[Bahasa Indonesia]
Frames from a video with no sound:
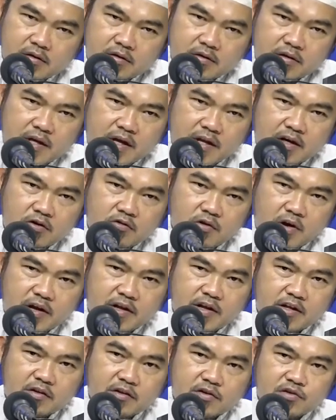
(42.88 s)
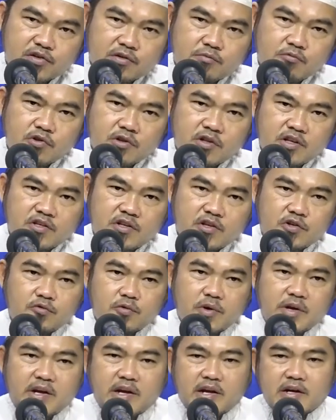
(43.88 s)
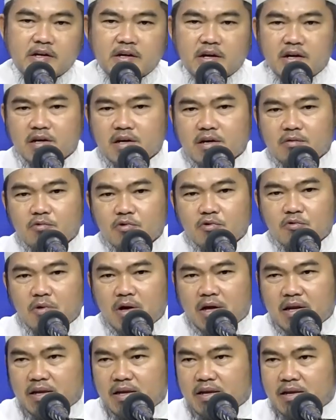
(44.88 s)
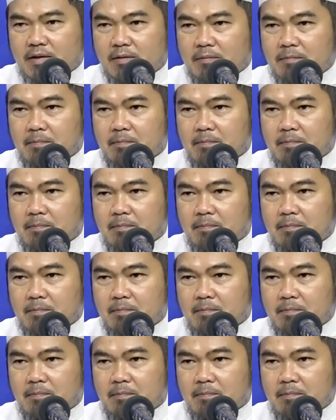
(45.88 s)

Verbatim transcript: dan doanya tersebut disesuaikan dengan kebutuhannya.